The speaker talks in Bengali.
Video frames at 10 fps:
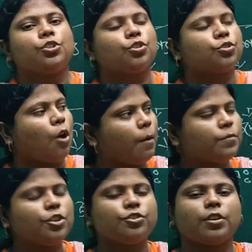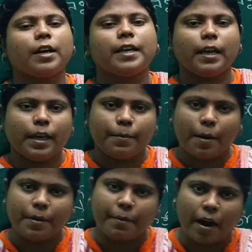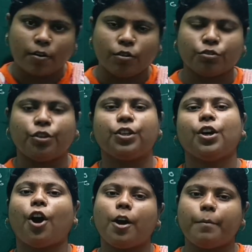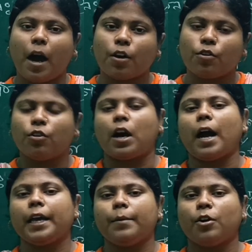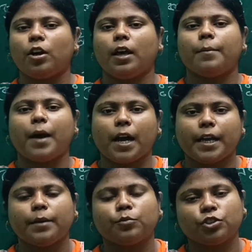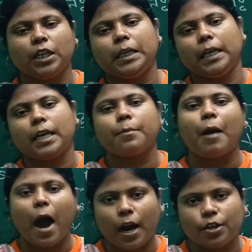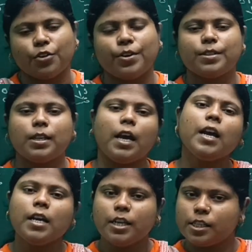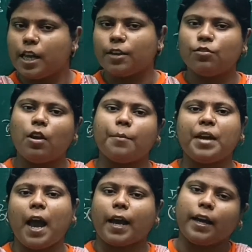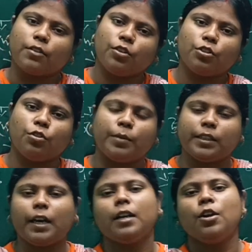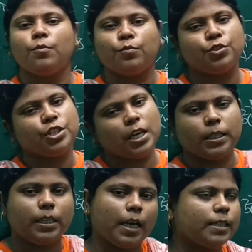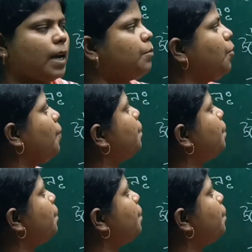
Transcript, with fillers: তো শব্দযোগে কী কীভাবে বাক্য তৈরি হয় বাক্য কাকে বলে বাক্যের মধ্যে কি কি ভাগ রয়েছে সেইগুলো আমি এক এক করে তোমাদের বুঝিয়ে দিয়ে যাব